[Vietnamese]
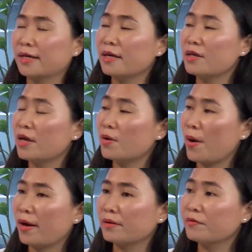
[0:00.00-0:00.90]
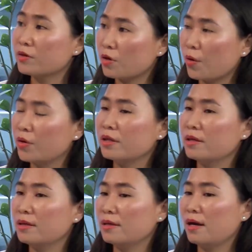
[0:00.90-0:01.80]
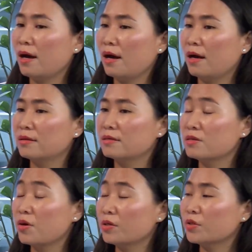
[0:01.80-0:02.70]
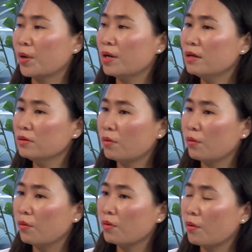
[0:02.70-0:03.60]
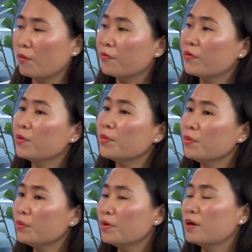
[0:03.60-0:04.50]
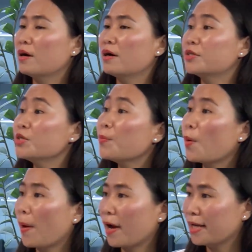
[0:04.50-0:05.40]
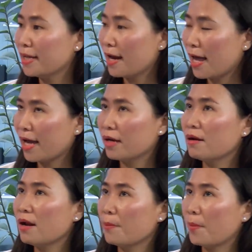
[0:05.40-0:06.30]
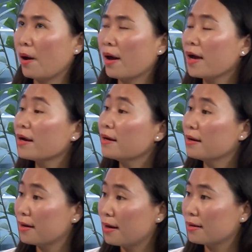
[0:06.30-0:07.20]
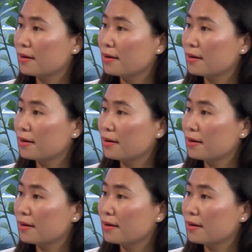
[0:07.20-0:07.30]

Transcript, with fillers: cái giai đoạn vừa rồi thì à, sự nổi trội lên của cổ phiếu à, Group Hoàng Anh Gia Lai đó là mở HNG